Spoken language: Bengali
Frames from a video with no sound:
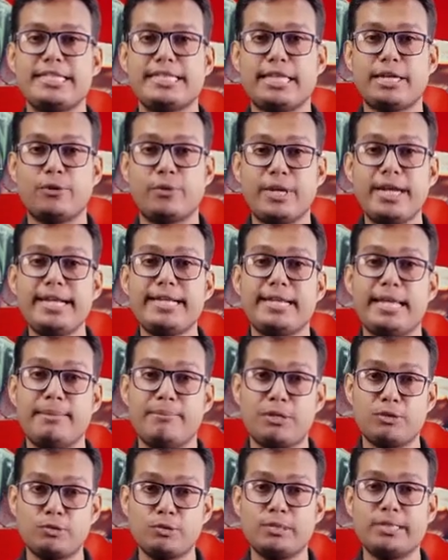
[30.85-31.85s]
চিন্তা করে টেন
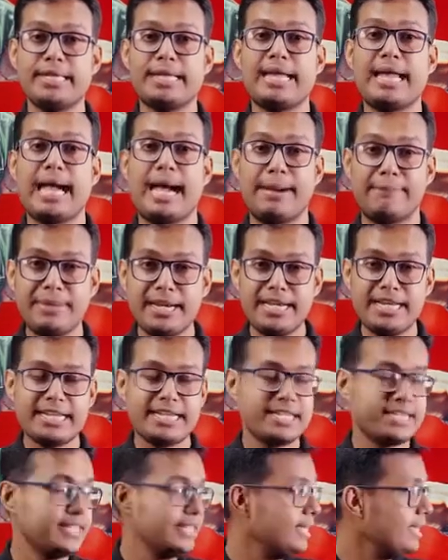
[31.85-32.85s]
মিনিট স্কুল থেকে আমরা নিয়ে
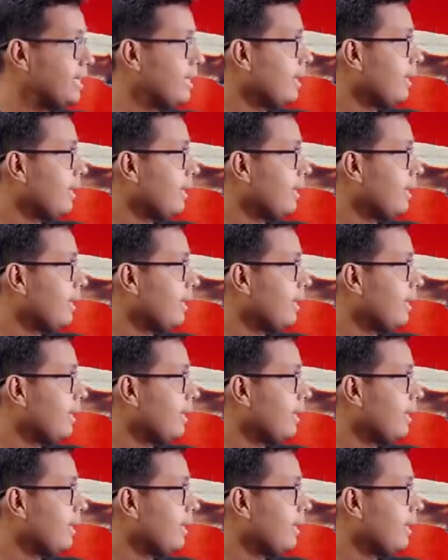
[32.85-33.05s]
এসেছি